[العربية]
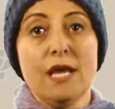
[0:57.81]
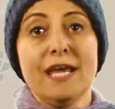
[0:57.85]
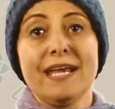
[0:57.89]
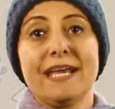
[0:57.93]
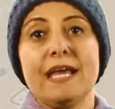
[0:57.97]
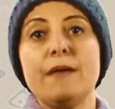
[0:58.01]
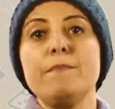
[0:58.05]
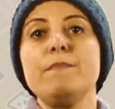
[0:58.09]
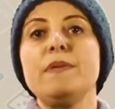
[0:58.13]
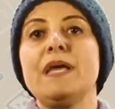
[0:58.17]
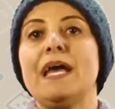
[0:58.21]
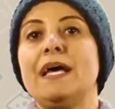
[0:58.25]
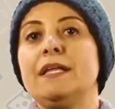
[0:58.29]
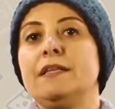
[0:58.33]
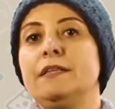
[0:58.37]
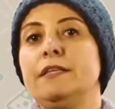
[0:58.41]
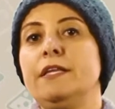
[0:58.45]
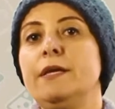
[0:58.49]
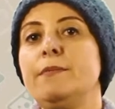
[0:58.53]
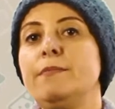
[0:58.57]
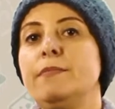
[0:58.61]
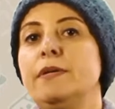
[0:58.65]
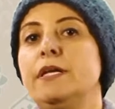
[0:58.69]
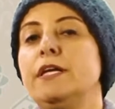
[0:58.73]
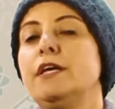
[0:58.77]
كان
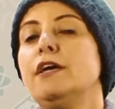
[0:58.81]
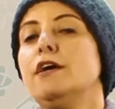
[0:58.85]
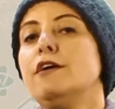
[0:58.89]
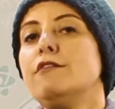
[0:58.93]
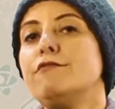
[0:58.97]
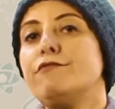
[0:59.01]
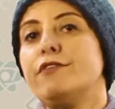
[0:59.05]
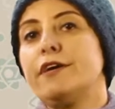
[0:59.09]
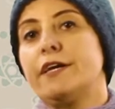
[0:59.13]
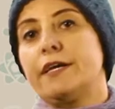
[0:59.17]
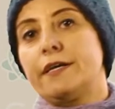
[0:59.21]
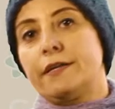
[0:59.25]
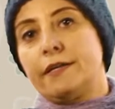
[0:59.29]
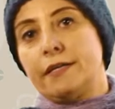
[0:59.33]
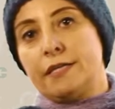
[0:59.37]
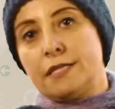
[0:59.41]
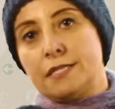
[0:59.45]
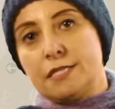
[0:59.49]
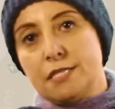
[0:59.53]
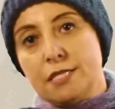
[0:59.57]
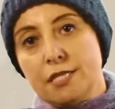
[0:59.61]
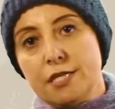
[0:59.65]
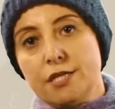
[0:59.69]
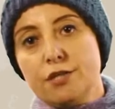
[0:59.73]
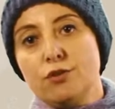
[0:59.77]
بيقدم لي فكر
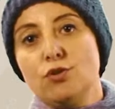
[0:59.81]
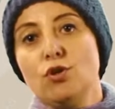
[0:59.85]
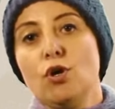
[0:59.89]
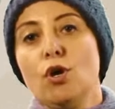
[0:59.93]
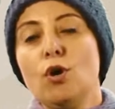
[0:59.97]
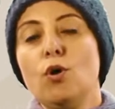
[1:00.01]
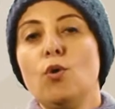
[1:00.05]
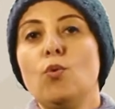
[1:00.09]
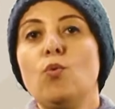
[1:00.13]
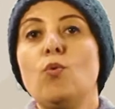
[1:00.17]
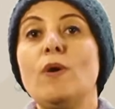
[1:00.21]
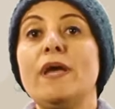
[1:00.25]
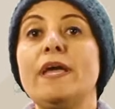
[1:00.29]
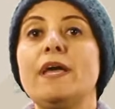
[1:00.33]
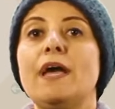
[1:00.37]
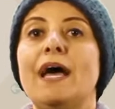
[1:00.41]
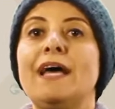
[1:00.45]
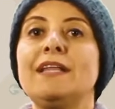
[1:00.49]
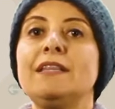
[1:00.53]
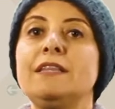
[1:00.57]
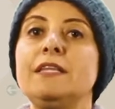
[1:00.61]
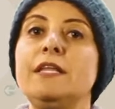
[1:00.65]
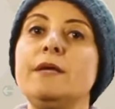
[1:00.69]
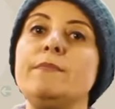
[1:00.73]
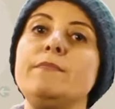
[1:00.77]
جديد
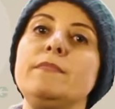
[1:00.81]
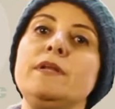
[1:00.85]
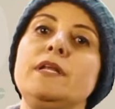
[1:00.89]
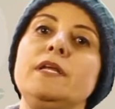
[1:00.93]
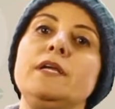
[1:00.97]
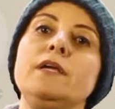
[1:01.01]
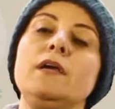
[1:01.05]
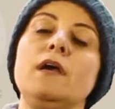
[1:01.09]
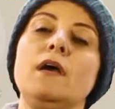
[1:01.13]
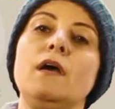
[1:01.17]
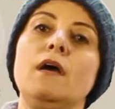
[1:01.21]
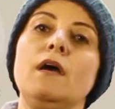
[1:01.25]
ويقدم لي